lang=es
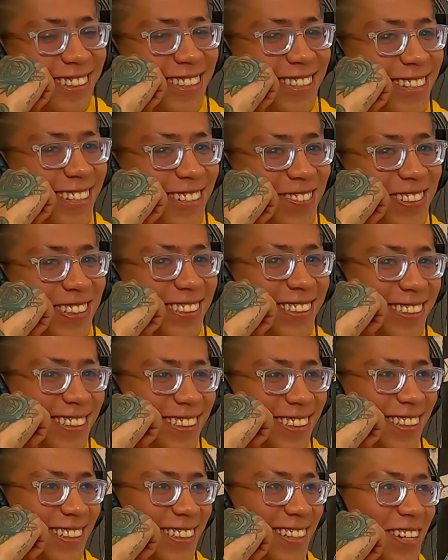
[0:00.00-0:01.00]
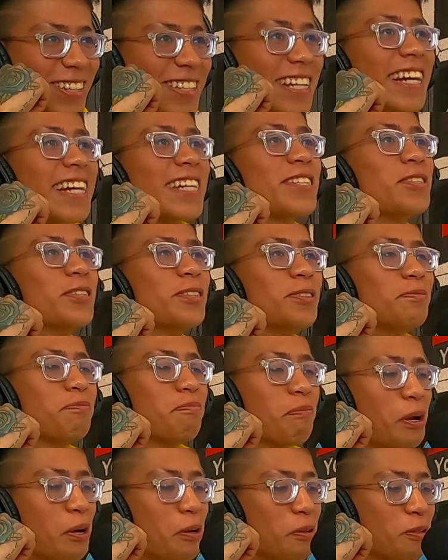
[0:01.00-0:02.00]
No son amigos. No, sé qué son,
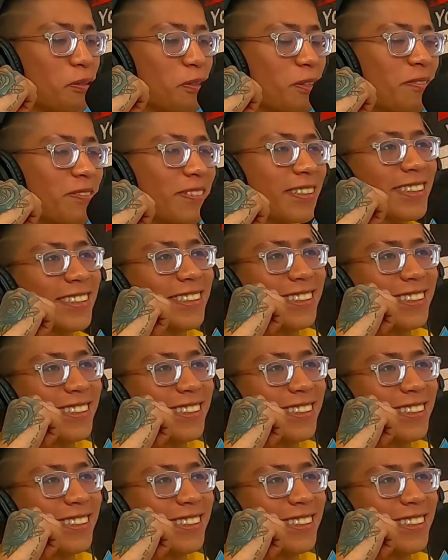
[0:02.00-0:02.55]
pero no son amigos.